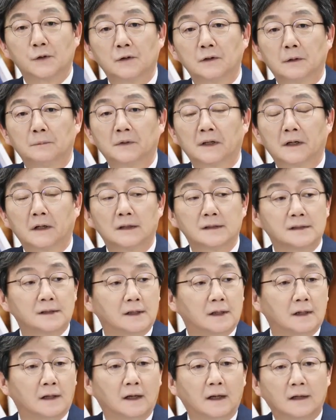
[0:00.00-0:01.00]
지원금 대
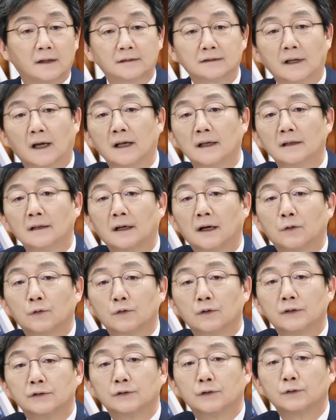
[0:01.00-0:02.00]
같이 4인
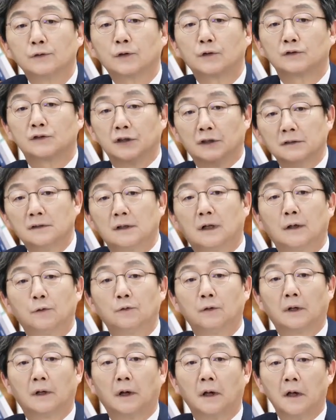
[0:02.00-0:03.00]
가구 기준으로 전
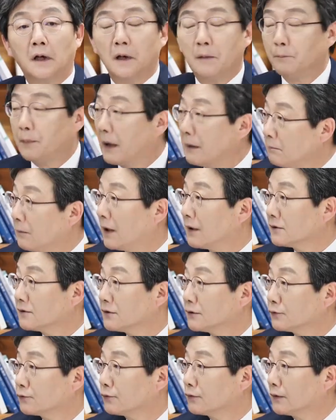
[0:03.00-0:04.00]
가구에 100만
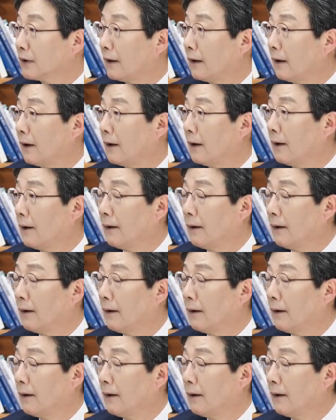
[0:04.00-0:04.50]
원씩 준다.